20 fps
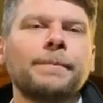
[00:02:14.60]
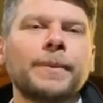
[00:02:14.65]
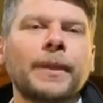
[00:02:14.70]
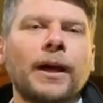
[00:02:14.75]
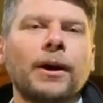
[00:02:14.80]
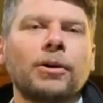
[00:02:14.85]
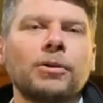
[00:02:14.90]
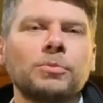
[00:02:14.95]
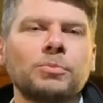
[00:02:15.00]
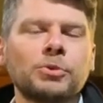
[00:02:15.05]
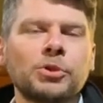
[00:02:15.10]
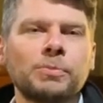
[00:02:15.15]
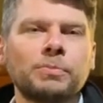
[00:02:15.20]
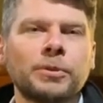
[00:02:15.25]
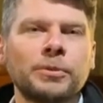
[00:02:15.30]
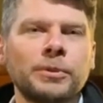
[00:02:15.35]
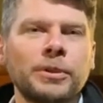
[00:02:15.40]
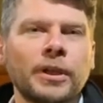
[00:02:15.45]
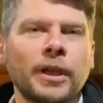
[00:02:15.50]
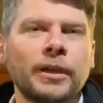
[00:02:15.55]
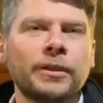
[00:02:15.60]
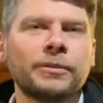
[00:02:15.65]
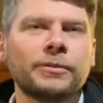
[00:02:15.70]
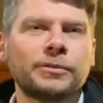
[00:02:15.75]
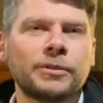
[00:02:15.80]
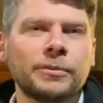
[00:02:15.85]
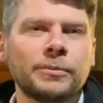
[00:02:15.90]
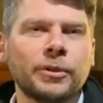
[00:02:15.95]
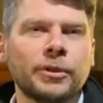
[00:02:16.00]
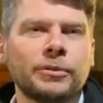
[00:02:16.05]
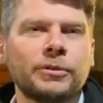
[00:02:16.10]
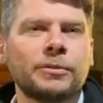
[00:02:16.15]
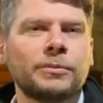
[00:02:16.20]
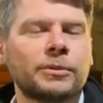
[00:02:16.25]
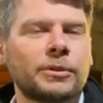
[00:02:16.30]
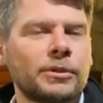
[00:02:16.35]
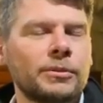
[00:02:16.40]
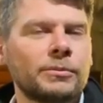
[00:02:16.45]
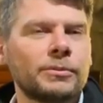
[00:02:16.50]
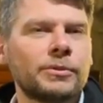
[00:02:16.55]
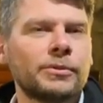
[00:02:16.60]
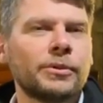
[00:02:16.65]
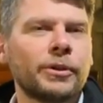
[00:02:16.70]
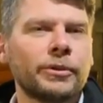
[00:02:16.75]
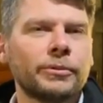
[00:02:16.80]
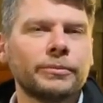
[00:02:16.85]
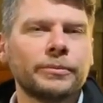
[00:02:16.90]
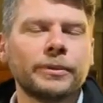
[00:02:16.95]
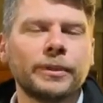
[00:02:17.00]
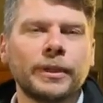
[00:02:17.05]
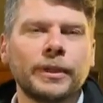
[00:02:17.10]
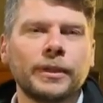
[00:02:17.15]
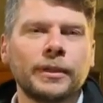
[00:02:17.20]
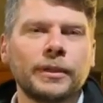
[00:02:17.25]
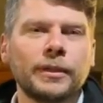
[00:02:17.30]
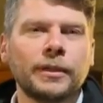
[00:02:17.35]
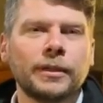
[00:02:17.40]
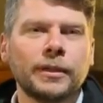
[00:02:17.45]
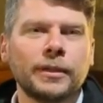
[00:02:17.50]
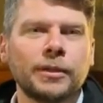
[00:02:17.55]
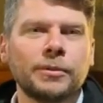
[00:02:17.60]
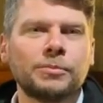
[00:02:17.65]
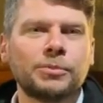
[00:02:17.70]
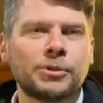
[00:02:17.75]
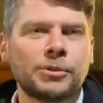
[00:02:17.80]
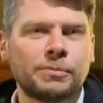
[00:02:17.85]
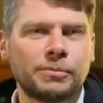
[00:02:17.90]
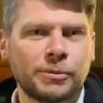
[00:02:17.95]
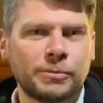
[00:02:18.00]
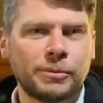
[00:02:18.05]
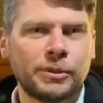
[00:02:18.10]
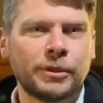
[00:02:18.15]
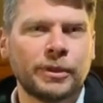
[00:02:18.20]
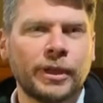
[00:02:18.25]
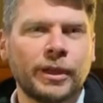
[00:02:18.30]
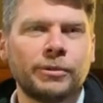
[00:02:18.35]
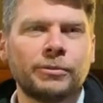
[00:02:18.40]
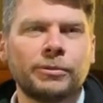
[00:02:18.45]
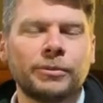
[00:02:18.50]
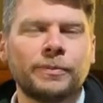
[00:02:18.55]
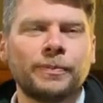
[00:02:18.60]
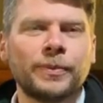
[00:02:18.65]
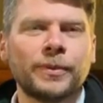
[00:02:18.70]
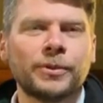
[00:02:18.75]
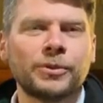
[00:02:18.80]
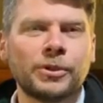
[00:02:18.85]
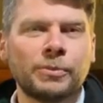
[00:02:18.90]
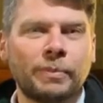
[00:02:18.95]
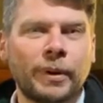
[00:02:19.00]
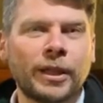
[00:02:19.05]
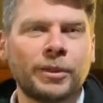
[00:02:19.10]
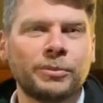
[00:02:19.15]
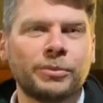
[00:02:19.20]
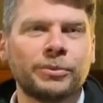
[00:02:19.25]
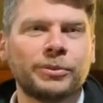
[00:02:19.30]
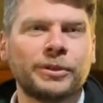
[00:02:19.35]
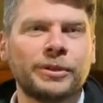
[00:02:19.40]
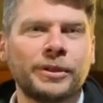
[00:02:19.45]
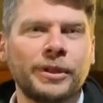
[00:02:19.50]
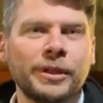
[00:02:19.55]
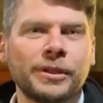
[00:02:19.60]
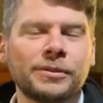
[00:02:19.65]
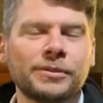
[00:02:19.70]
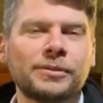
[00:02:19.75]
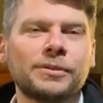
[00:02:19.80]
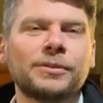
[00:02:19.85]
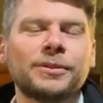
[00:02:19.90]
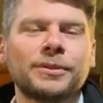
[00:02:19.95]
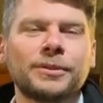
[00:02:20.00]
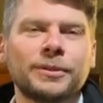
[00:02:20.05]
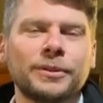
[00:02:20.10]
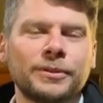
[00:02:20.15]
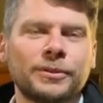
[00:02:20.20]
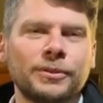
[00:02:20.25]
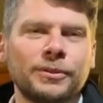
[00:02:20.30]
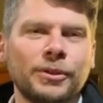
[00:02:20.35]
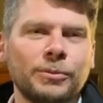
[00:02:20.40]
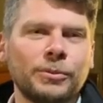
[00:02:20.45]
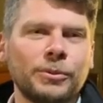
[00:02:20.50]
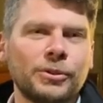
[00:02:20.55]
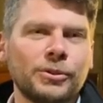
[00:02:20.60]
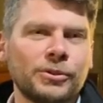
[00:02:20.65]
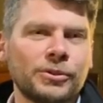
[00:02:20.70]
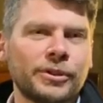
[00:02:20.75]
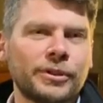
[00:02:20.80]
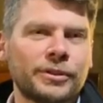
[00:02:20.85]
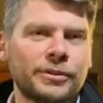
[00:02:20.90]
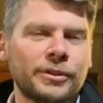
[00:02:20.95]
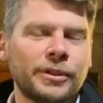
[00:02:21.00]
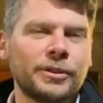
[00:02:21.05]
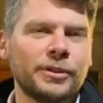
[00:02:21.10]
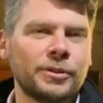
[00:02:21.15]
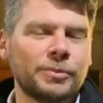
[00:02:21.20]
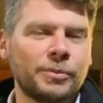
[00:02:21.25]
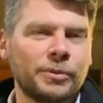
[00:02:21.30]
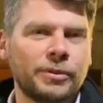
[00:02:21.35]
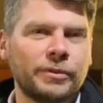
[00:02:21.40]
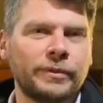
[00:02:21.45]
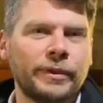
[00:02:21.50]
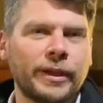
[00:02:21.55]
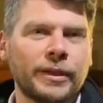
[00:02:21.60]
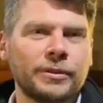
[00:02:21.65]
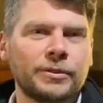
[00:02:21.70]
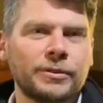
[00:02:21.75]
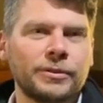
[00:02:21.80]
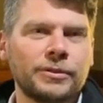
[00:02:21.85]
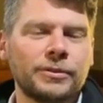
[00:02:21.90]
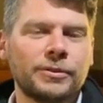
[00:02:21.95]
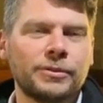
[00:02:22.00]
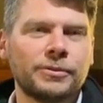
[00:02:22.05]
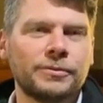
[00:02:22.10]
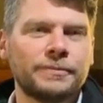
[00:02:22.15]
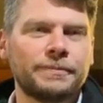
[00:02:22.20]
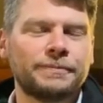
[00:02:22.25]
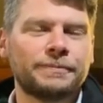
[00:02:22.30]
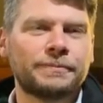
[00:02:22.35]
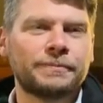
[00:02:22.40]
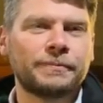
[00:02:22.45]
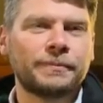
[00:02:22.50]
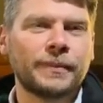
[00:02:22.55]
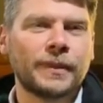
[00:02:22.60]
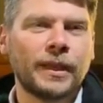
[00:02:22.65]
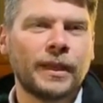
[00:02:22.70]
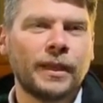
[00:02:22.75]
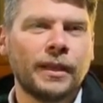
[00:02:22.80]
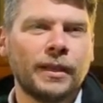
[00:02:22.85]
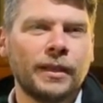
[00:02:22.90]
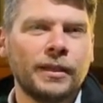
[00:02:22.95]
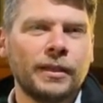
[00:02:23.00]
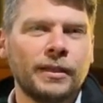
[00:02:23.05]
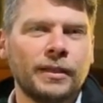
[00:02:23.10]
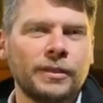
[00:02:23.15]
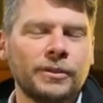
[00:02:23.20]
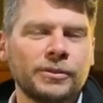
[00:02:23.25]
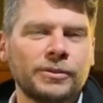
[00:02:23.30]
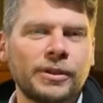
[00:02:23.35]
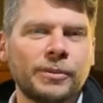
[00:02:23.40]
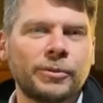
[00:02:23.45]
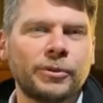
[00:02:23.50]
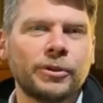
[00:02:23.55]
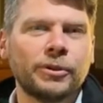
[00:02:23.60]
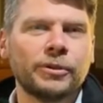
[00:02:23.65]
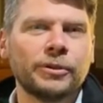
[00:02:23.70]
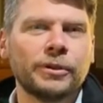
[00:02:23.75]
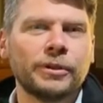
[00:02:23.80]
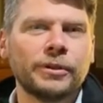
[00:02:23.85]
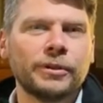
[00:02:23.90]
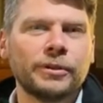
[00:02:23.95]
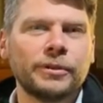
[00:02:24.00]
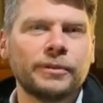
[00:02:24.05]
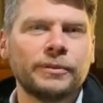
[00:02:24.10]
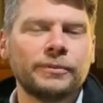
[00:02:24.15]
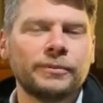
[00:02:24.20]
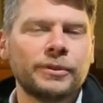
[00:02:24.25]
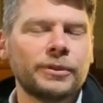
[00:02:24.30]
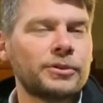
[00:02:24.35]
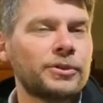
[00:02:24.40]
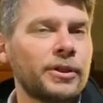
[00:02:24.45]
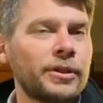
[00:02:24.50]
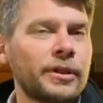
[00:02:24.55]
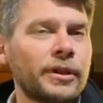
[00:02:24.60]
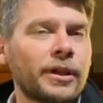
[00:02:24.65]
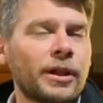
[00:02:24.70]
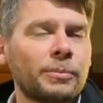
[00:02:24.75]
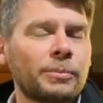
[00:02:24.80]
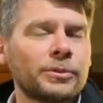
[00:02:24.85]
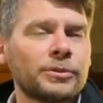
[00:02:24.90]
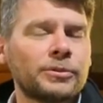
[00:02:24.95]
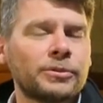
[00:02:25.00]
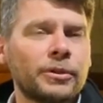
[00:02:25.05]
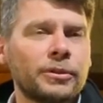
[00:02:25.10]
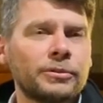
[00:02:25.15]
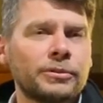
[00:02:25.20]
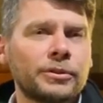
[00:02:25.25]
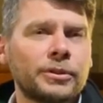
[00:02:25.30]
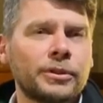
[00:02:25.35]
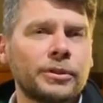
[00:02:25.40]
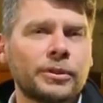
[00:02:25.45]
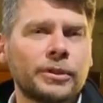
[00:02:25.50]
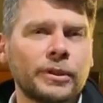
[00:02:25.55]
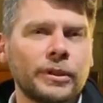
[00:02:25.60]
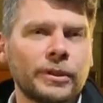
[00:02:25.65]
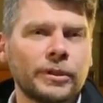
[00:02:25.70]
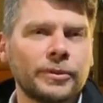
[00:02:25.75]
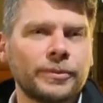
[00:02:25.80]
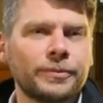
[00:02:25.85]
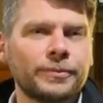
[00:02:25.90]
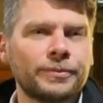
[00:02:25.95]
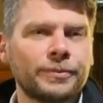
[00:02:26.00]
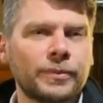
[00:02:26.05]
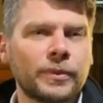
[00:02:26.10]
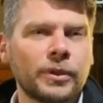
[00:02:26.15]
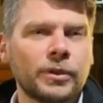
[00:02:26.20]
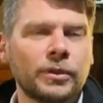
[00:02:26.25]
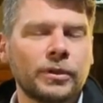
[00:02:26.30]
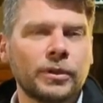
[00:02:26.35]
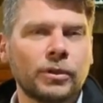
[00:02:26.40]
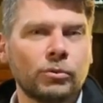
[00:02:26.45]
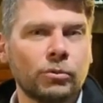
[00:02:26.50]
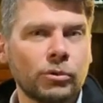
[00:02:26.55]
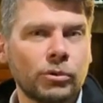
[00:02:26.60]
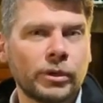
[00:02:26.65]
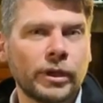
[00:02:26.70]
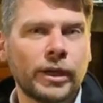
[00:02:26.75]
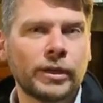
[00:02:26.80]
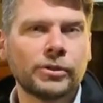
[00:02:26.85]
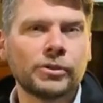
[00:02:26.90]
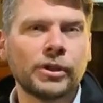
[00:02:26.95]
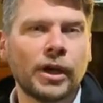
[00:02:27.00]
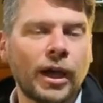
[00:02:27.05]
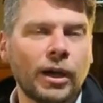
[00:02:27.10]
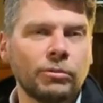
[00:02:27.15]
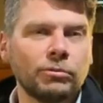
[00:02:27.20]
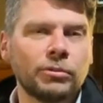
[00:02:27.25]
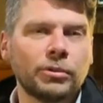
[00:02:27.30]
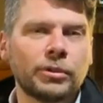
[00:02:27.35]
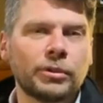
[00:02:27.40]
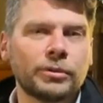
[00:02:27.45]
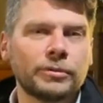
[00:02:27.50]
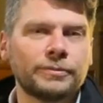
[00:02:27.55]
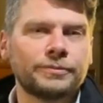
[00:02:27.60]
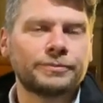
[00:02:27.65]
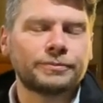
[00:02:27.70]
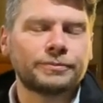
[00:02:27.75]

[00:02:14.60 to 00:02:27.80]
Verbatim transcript: A on, przypominając im o tym, kim są, e, przypominał, że Pan Bóg jest z nimi i że chce ich prowadzić. To samo e, w tych dziejach apostolskich e, Łukasz, autor